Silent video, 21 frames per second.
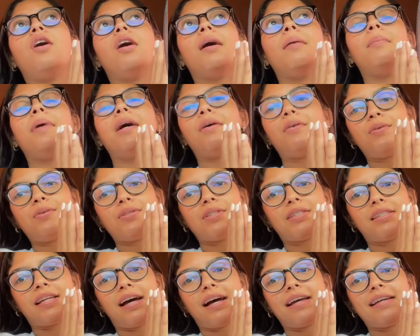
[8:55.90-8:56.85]
que me
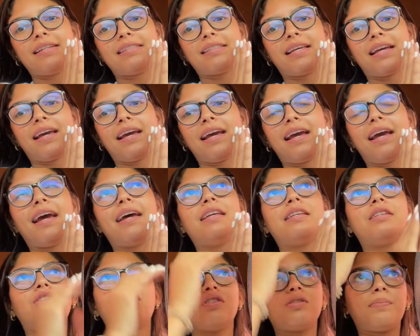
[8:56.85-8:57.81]
gusta es que
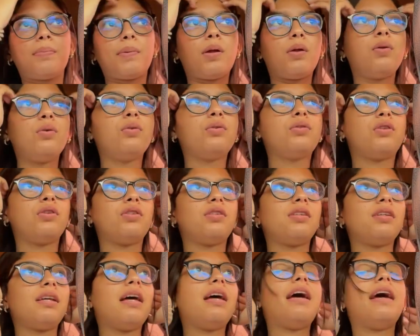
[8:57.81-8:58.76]
estos
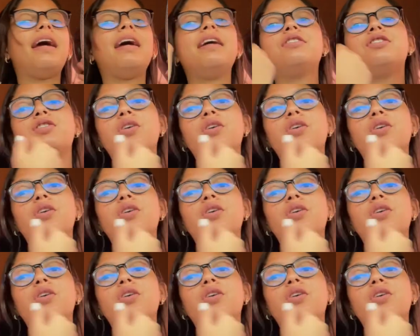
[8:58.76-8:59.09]
productos eh,